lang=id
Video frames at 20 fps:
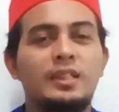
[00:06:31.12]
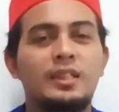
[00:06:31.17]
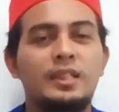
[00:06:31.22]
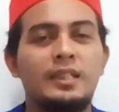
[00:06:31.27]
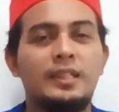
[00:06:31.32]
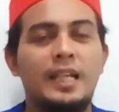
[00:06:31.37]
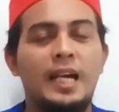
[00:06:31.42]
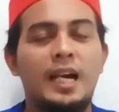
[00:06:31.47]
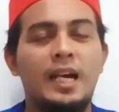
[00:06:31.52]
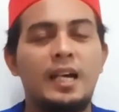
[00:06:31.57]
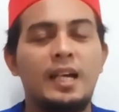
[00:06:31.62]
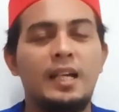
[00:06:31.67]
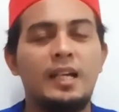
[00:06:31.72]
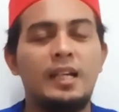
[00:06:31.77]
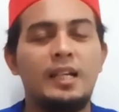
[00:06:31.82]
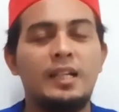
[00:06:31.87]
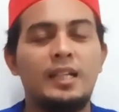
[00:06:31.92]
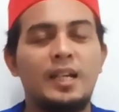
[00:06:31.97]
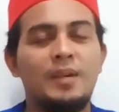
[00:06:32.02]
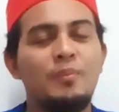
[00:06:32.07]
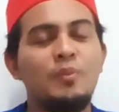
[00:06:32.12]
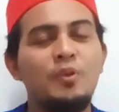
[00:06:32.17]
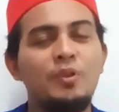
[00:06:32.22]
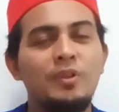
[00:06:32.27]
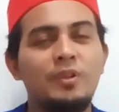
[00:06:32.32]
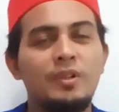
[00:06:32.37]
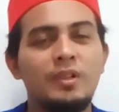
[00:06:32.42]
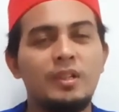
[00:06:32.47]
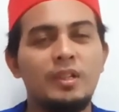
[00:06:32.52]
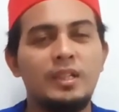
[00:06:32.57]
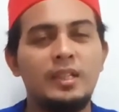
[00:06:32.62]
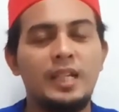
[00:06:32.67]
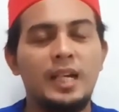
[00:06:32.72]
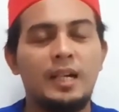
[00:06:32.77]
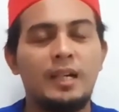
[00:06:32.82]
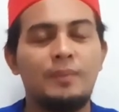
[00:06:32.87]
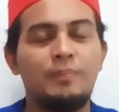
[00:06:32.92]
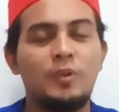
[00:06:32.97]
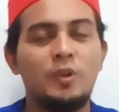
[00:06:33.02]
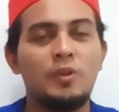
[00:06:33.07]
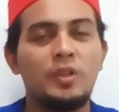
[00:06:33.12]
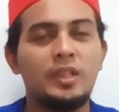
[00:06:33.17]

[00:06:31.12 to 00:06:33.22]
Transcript: Nah, namun ya perlu